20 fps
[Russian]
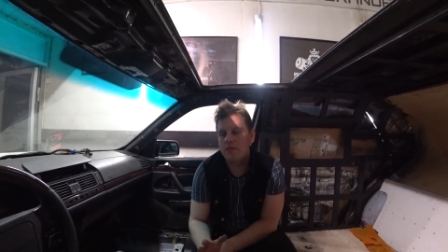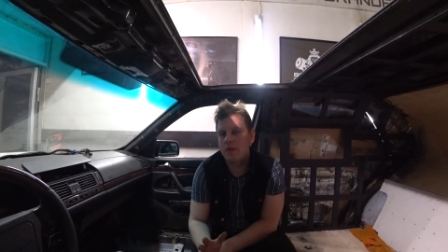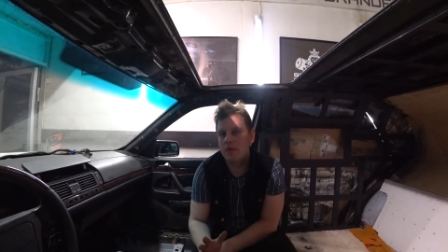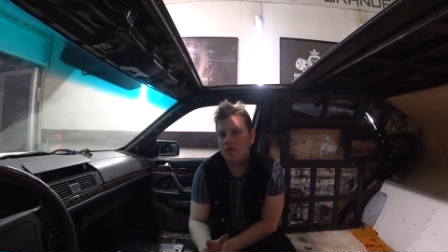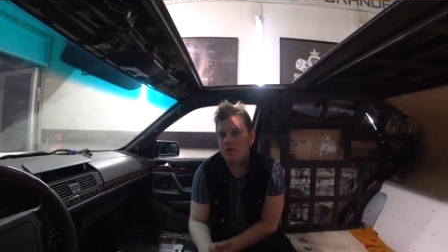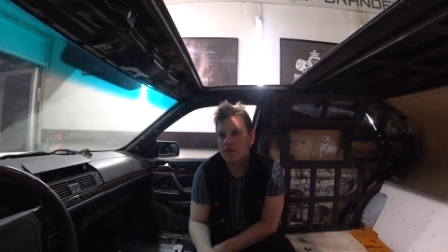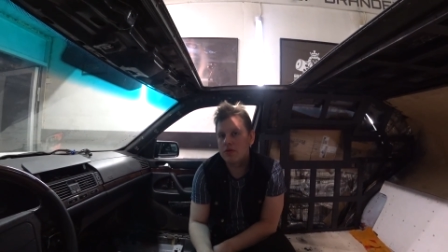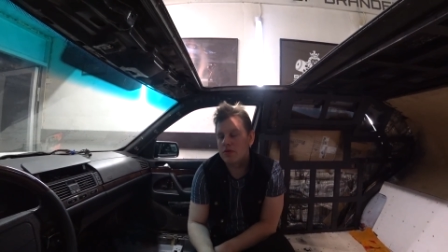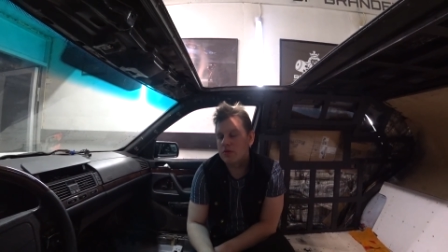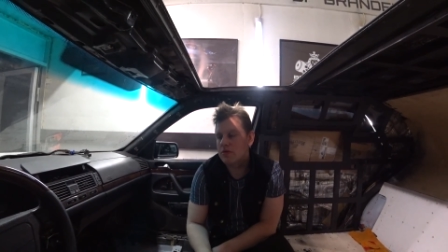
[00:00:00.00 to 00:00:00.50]
щит
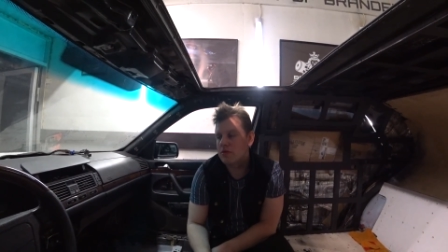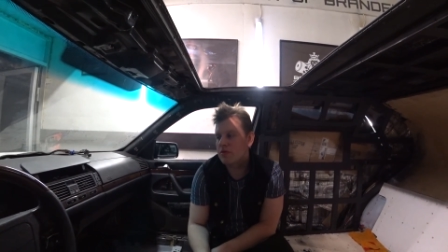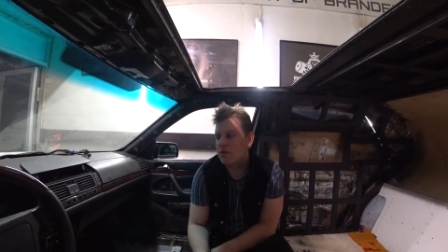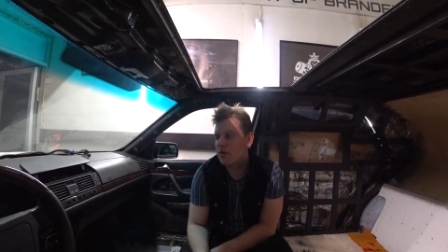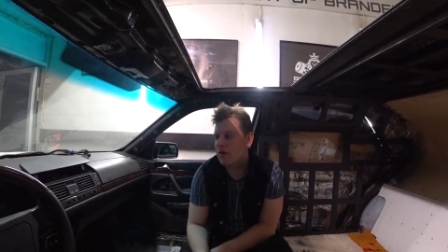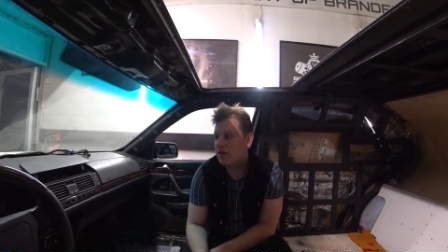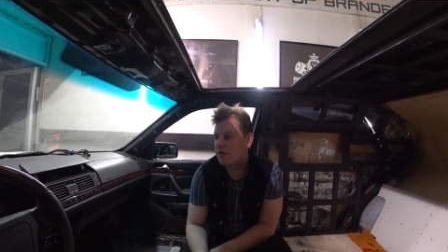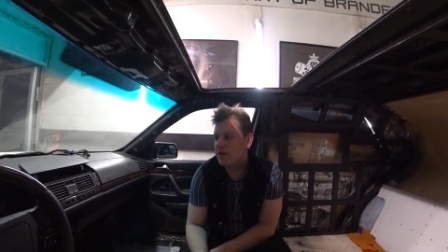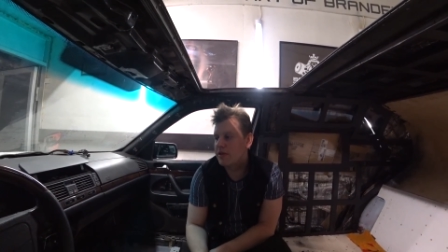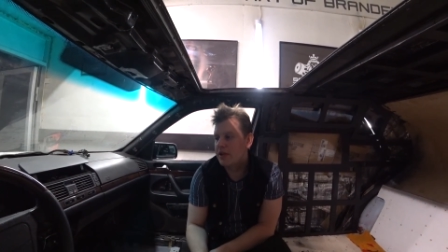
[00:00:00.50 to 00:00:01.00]
не
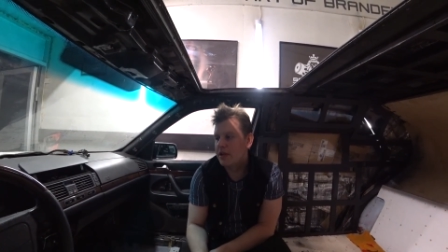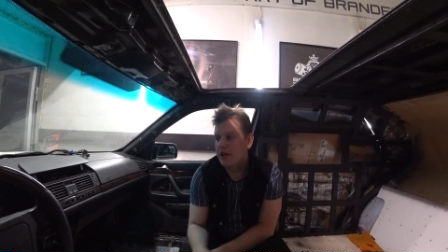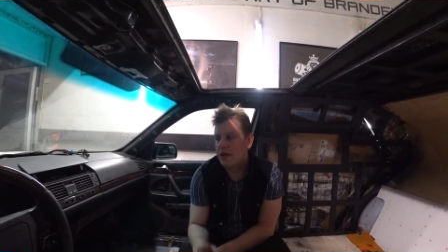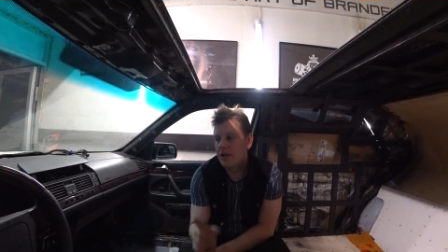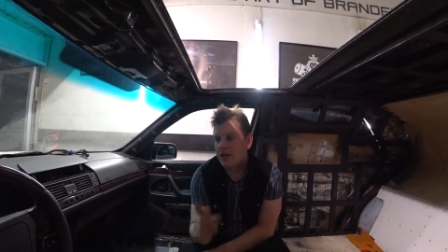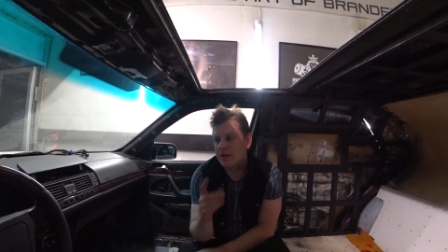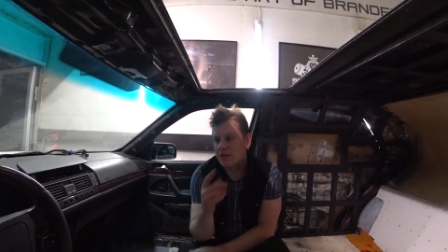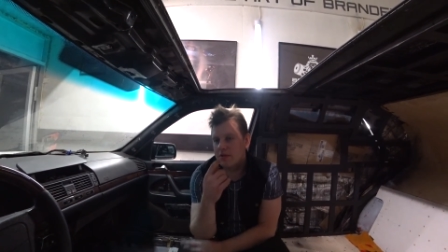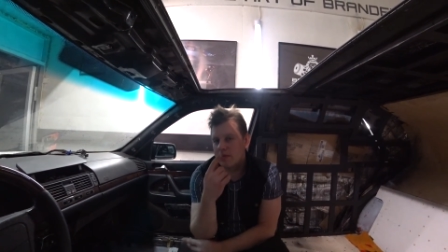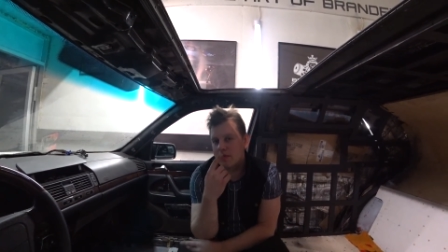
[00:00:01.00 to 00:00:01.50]
вибры,
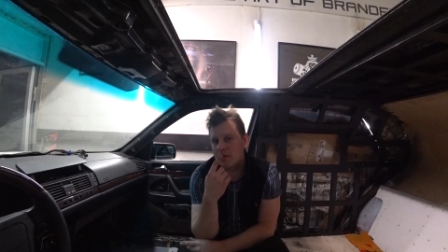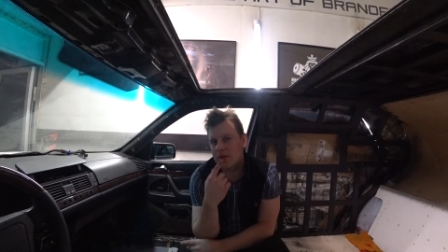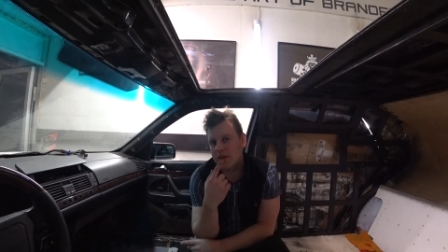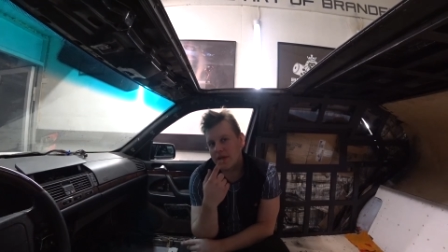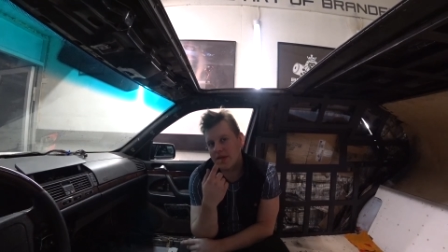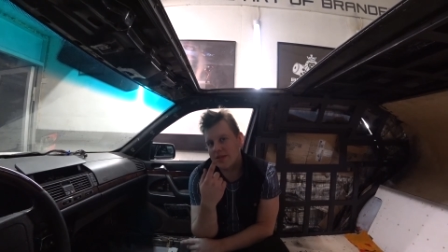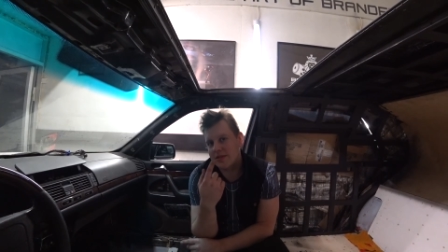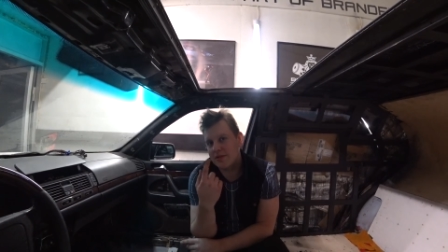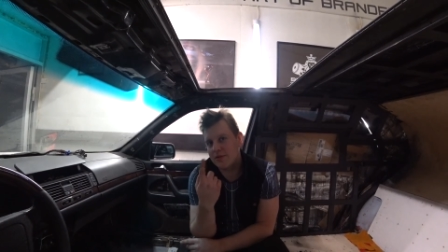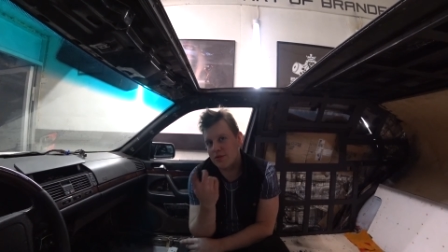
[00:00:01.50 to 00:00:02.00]
ничего нету. Тут
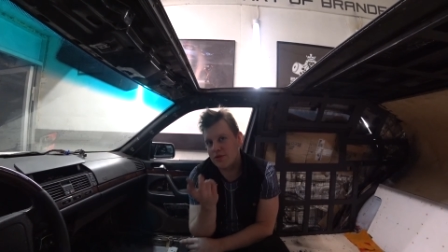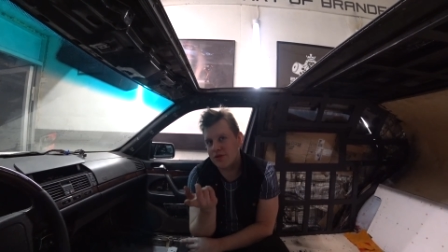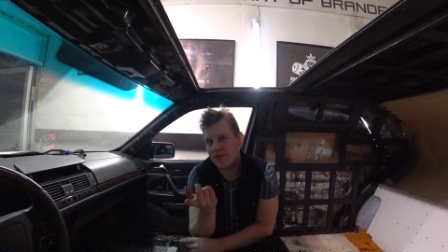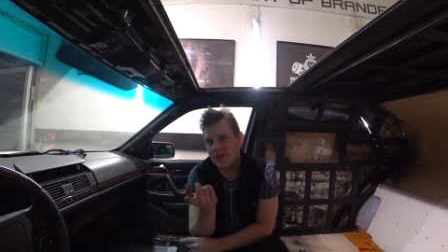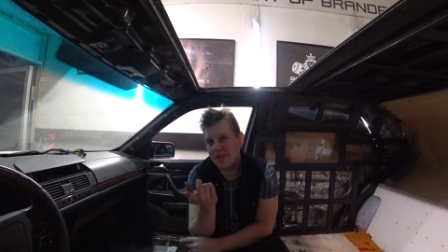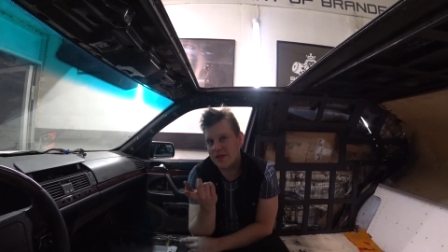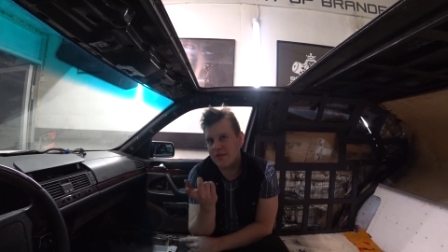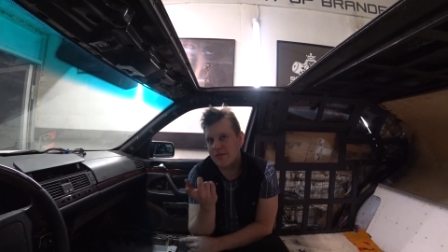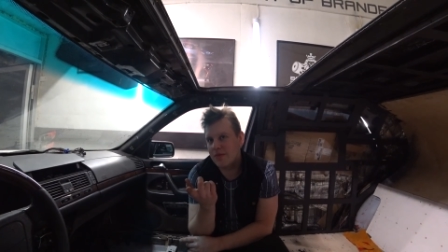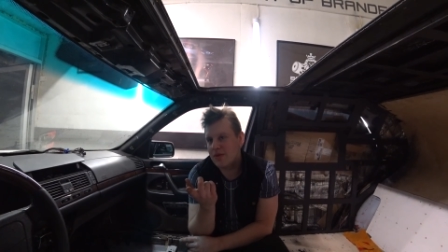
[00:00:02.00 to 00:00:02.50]
есть точно
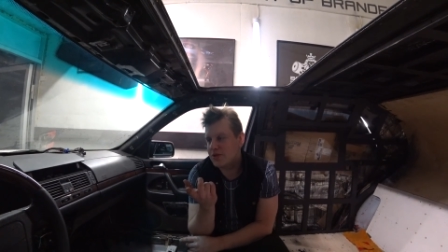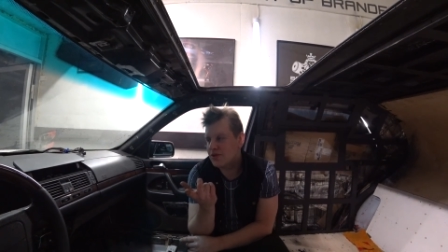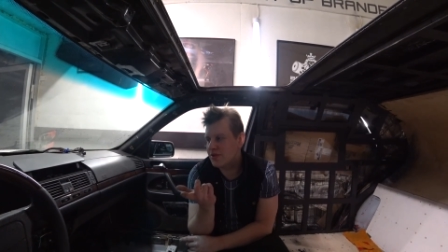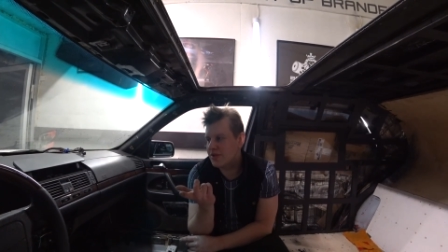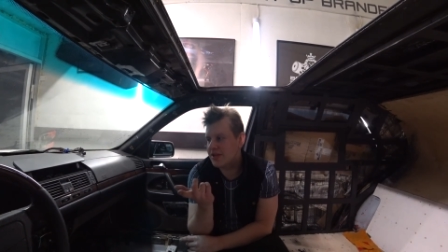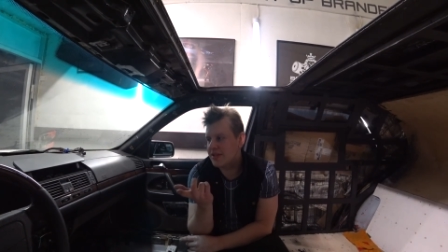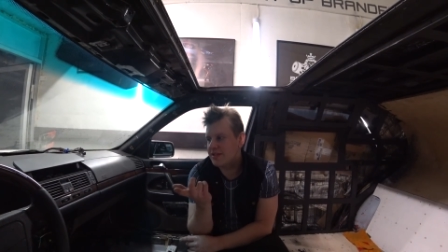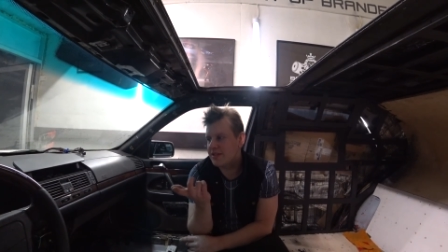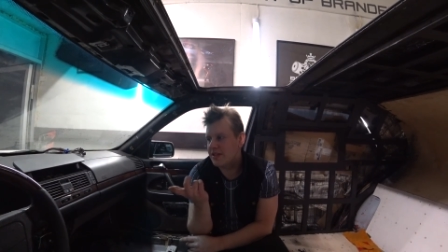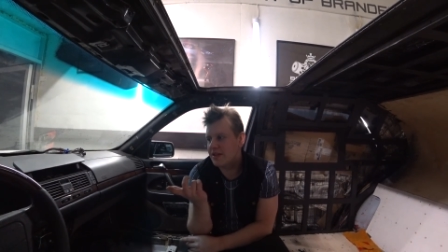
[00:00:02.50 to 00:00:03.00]
один большой
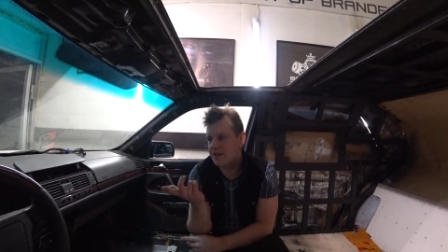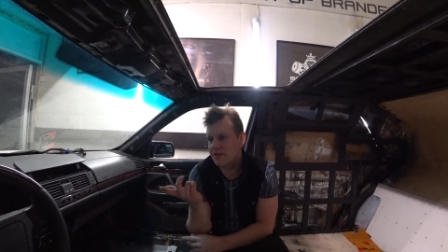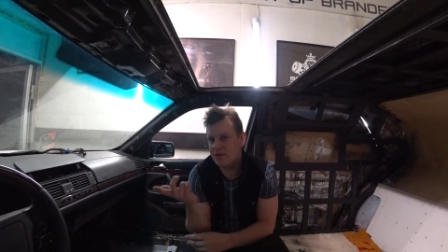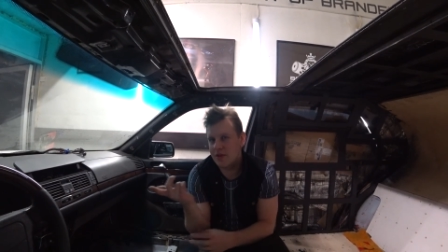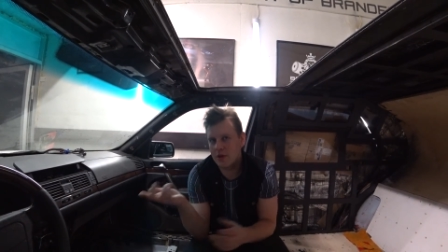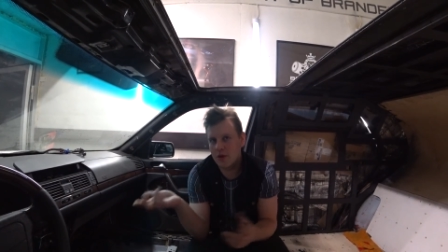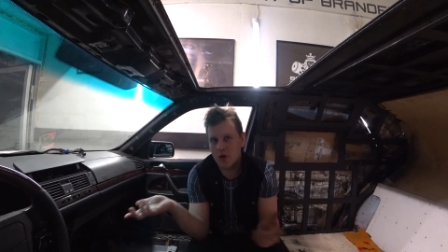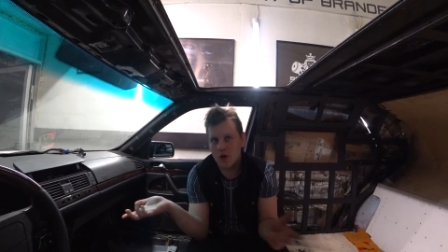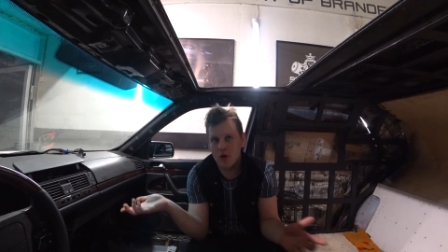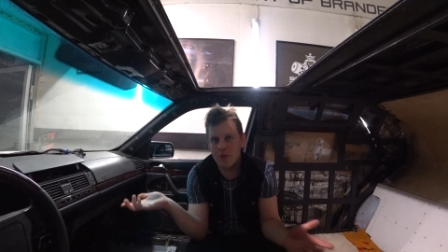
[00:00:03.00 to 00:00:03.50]
косяк, Это
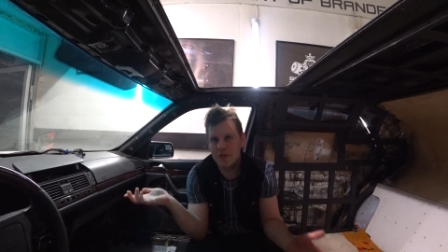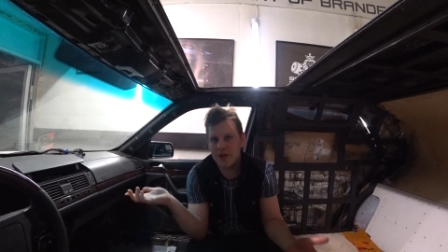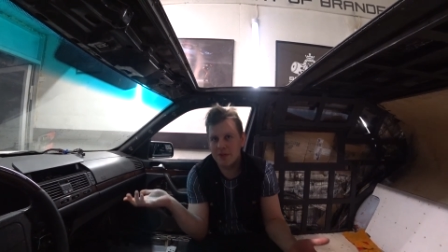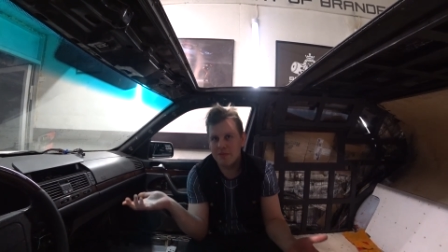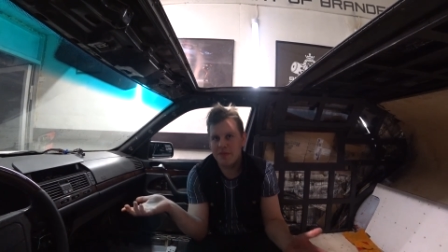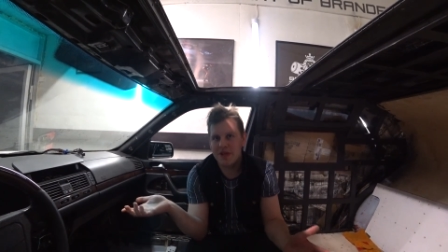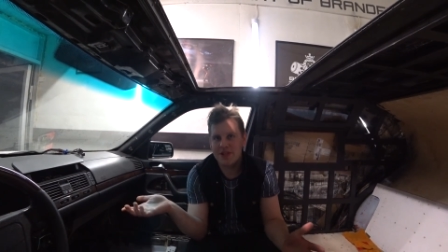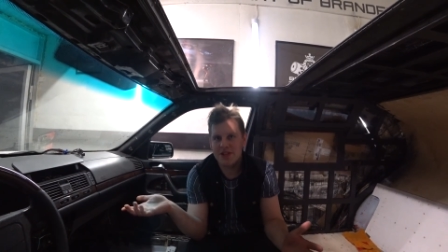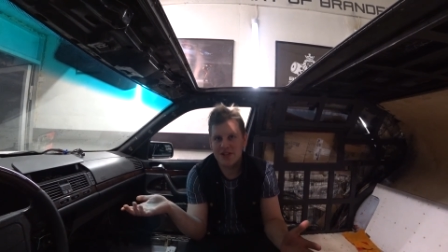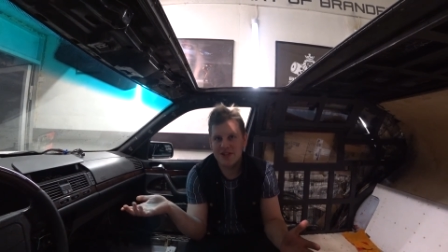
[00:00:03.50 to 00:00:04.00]
огромная
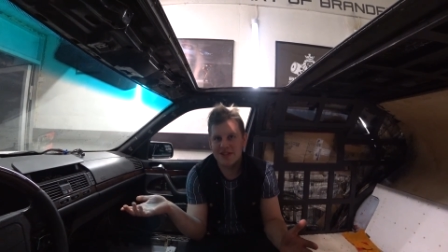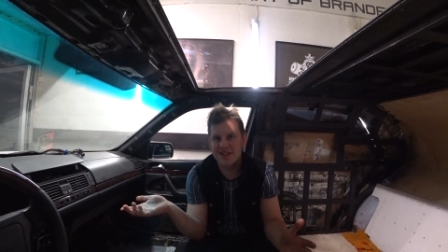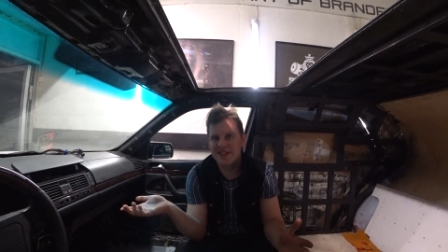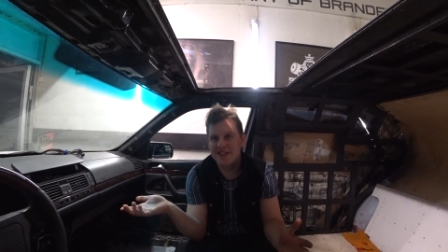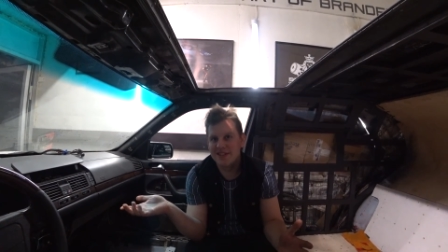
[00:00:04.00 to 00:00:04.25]
печка,